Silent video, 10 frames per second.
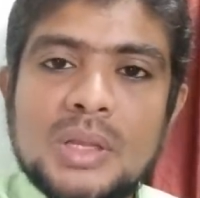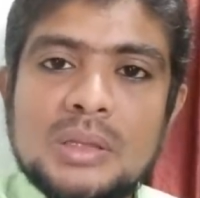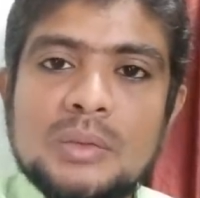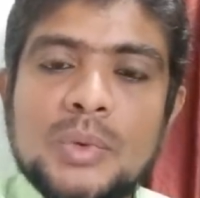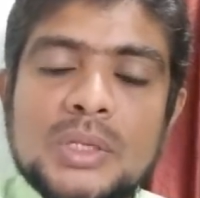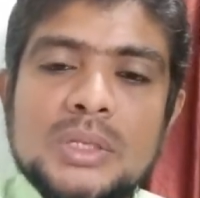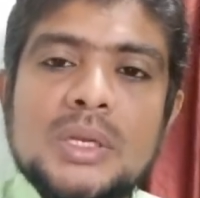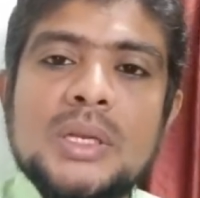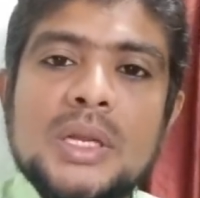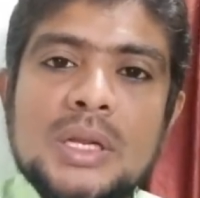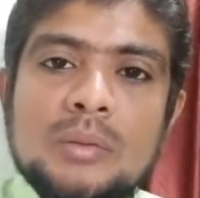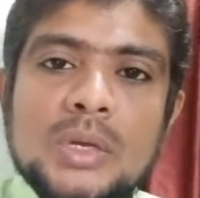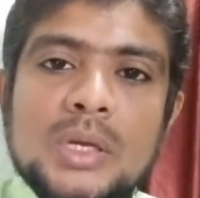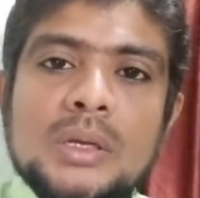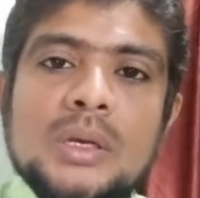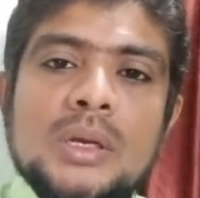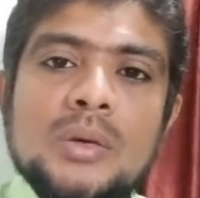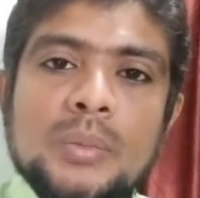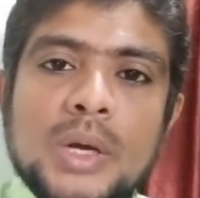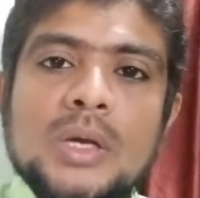இதை பற்றி தான் இன்றைக்கி நாம்
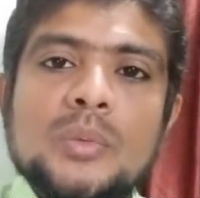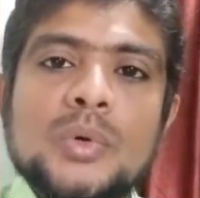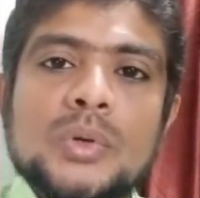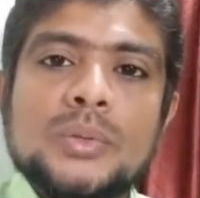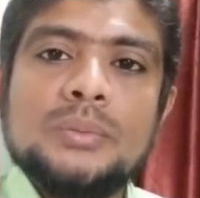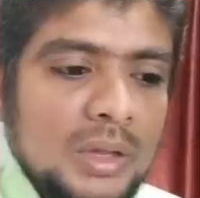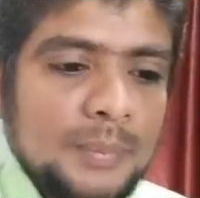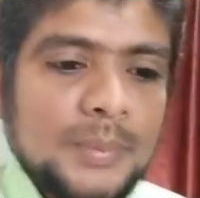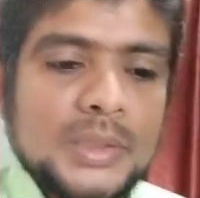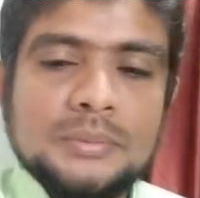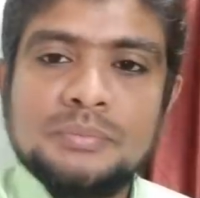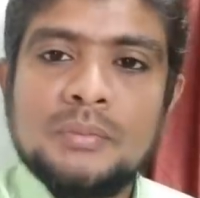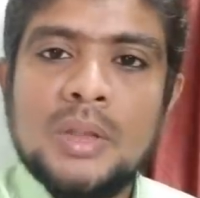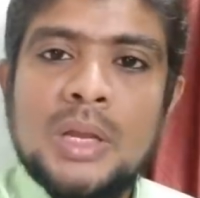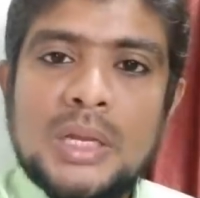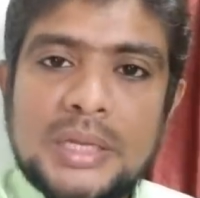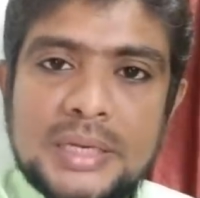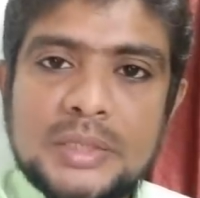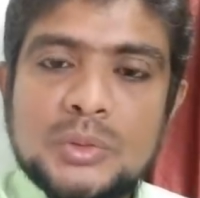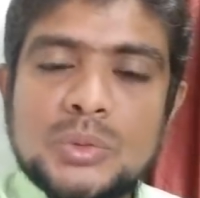பார்க்க போகிறோம் இப்போ
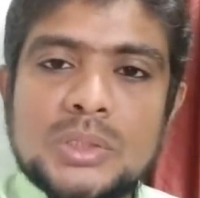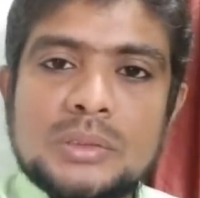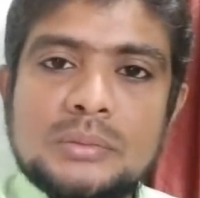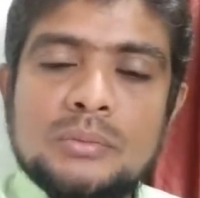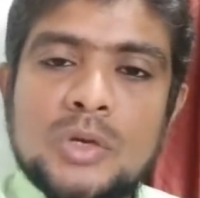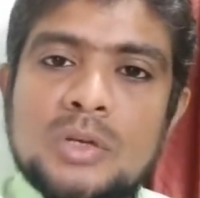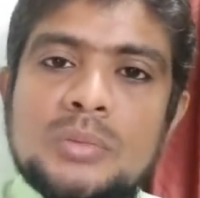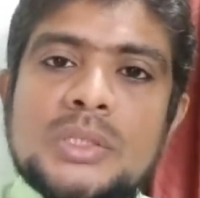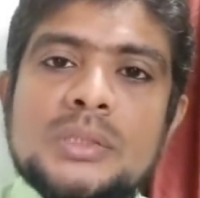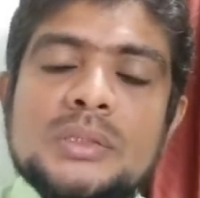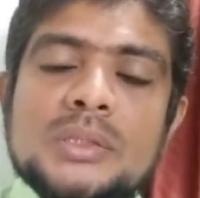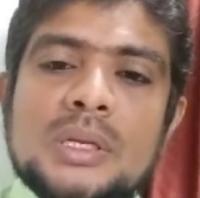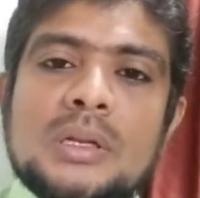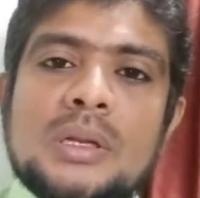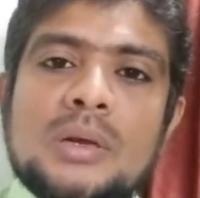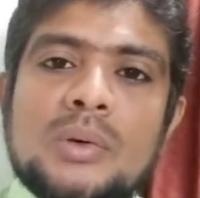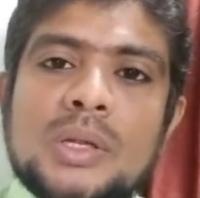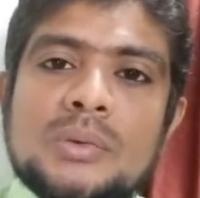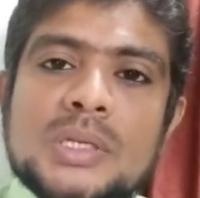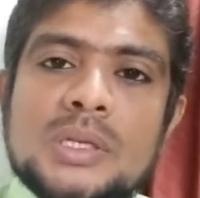இறை தூதர் முகமது சல்லல்லாஹ்
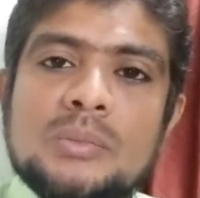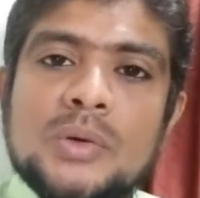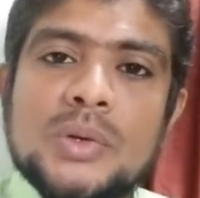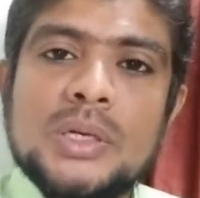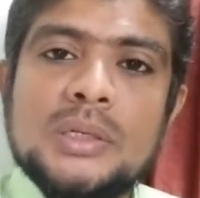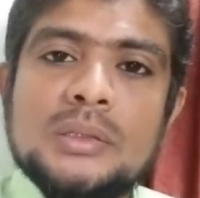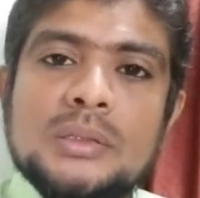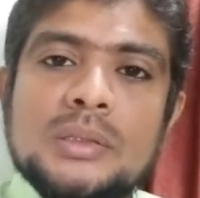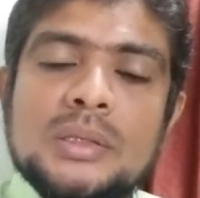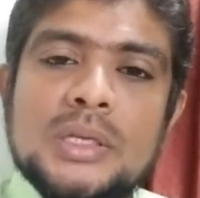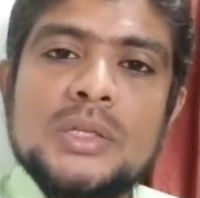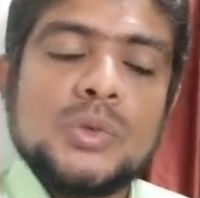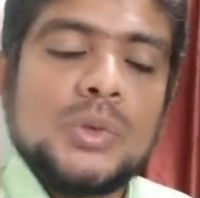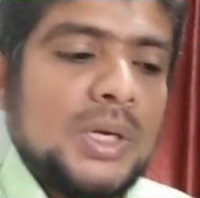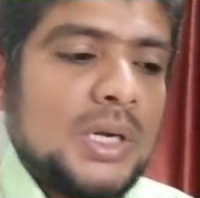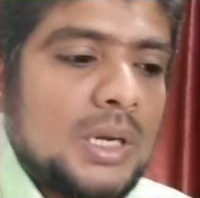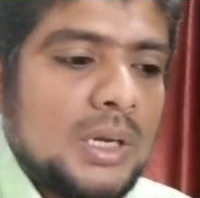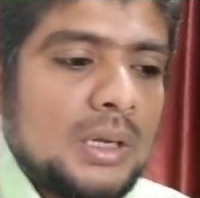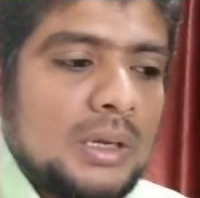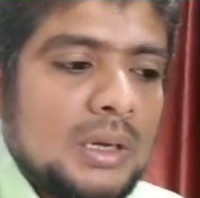அலைவசல்லம் அவர்கள் என்ன சொல்லியிருக்காங்க
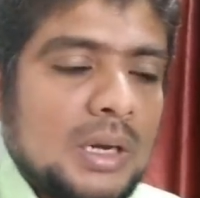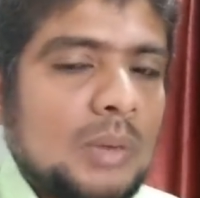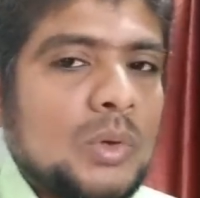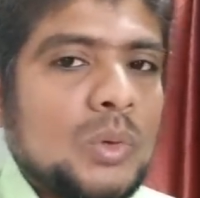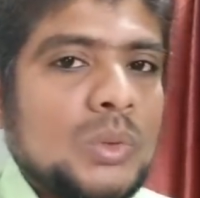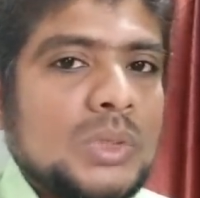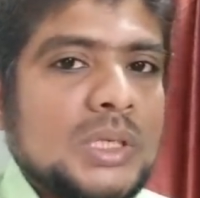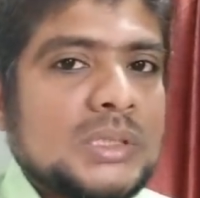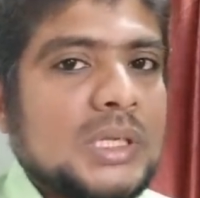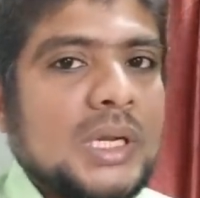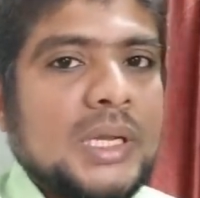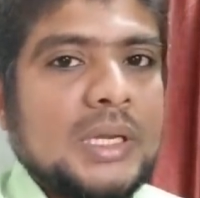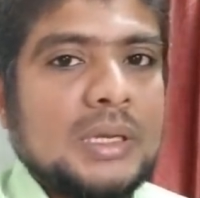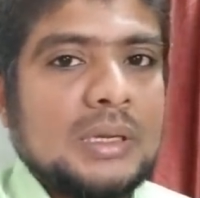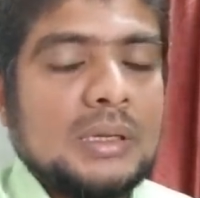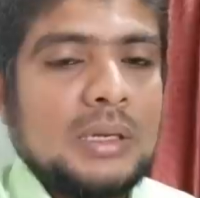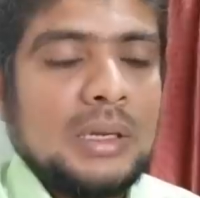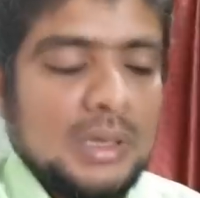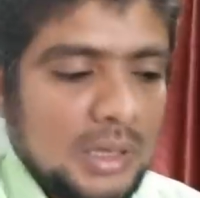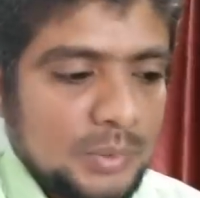நமக்கு கொடுத்த எச்சரிக்கை என்ன
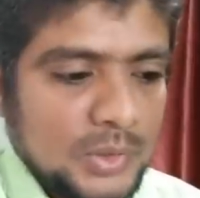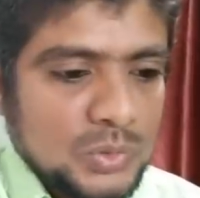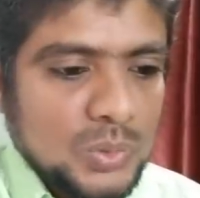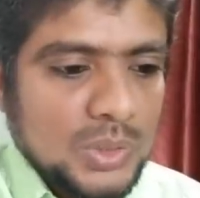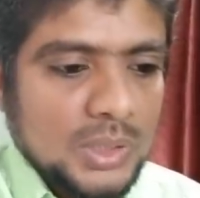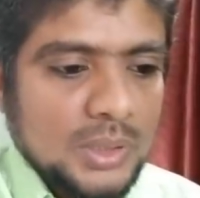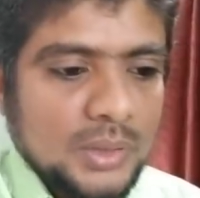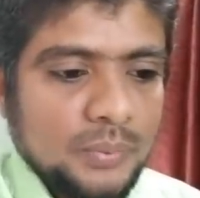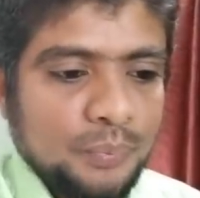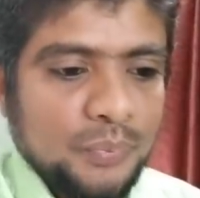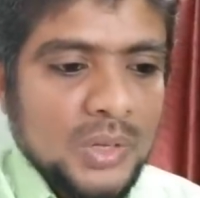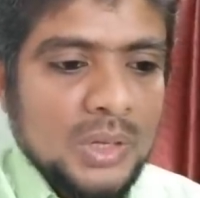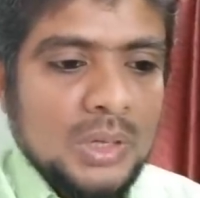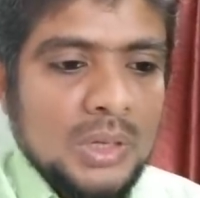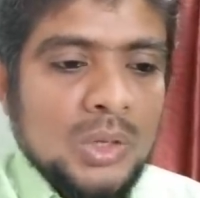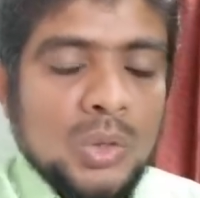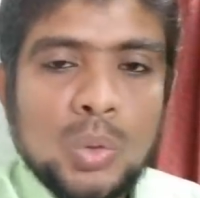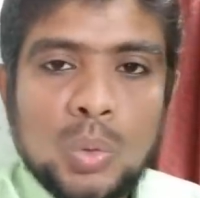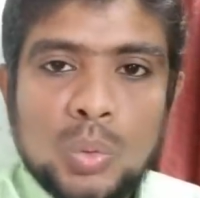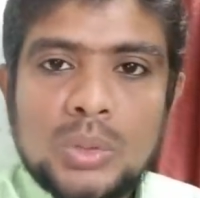அப்படின்னு சொன்னாக்க
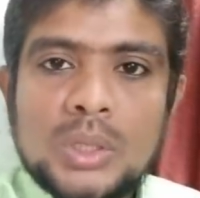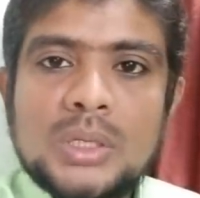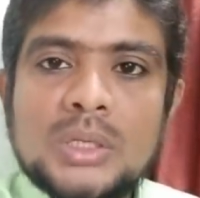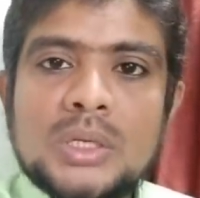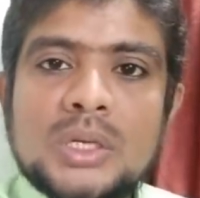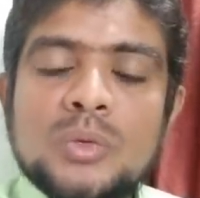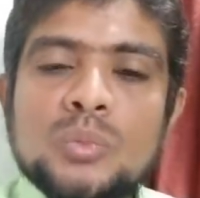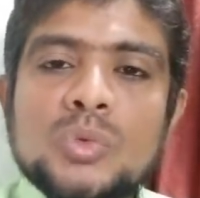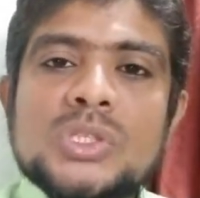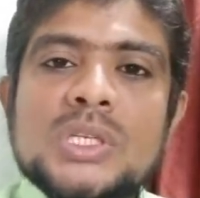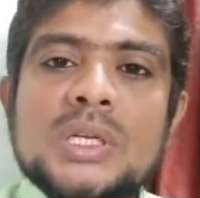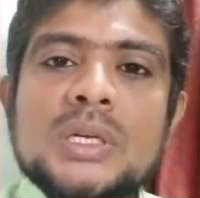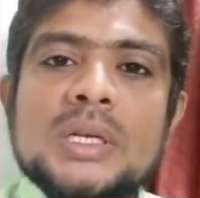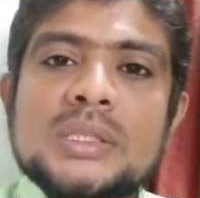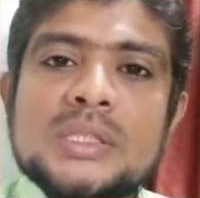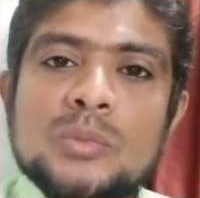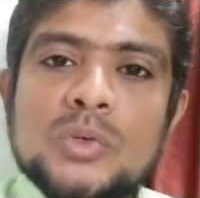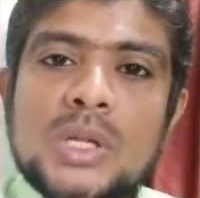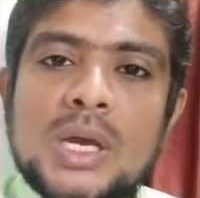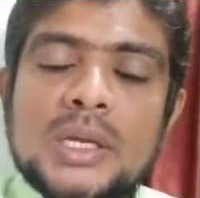உங்களுக்கு முன் சென்ற
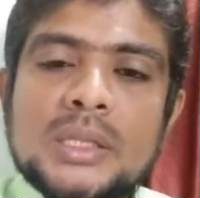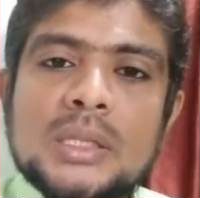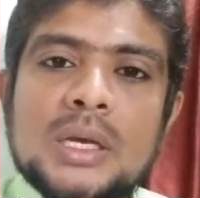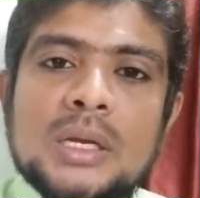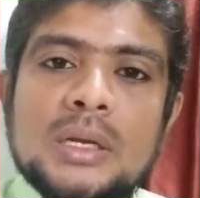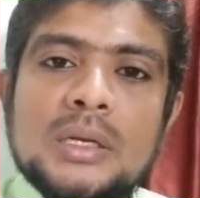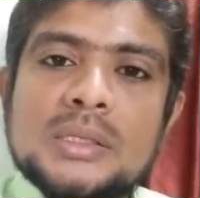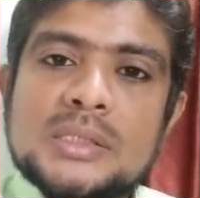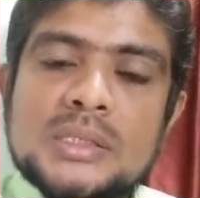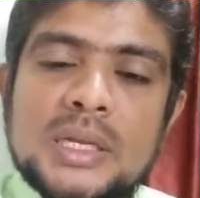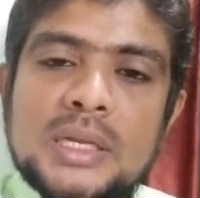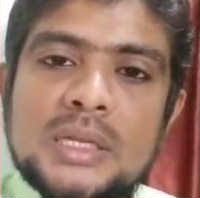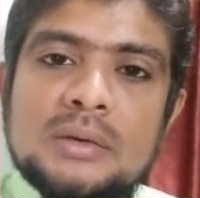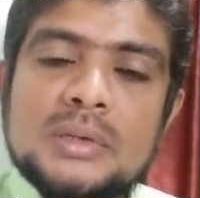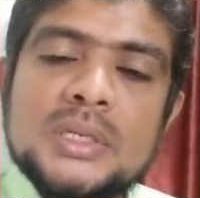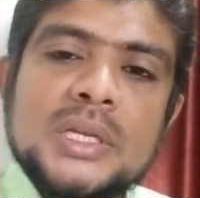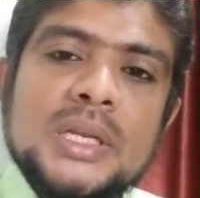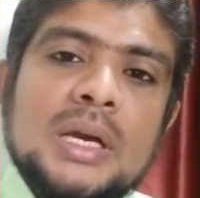சமுதாயத்தார்கள் செய்தவற்றை